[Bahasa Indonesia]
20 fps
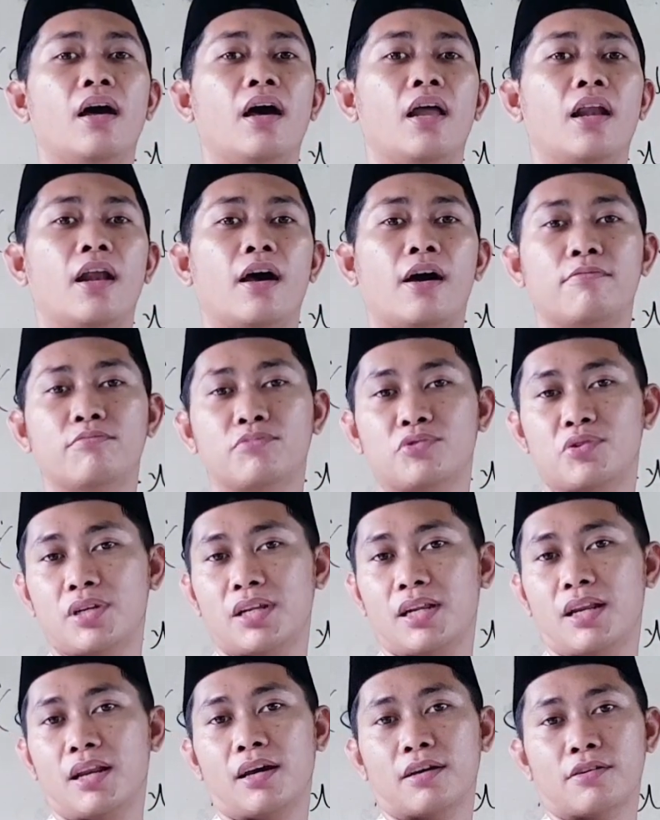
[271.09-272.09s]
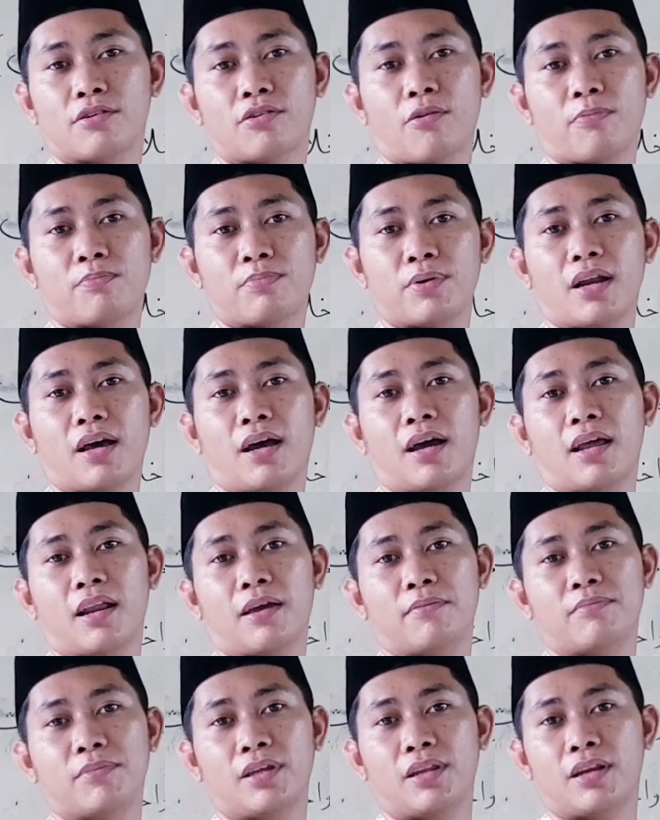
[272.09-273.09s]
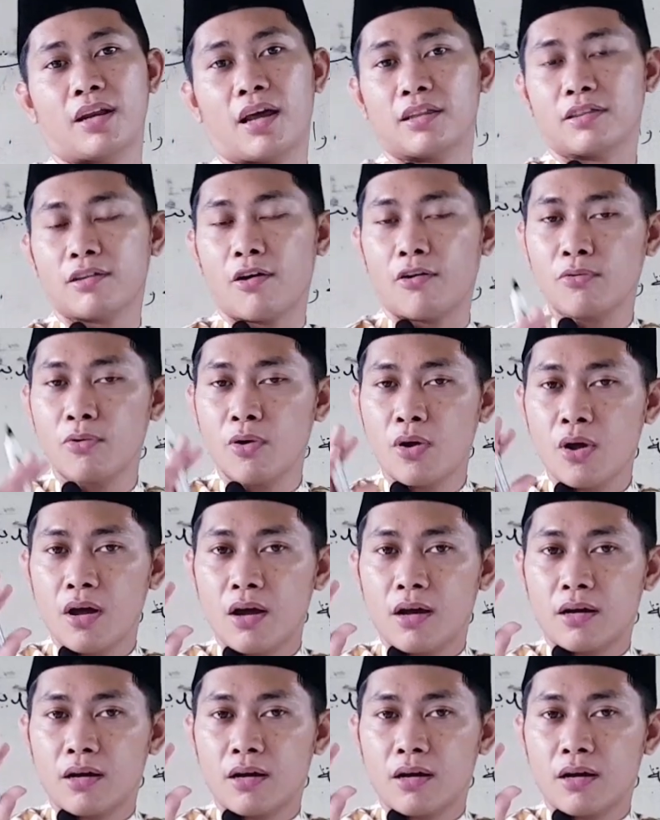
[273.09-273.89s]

Alhamdulillahirrahmanirrahim atau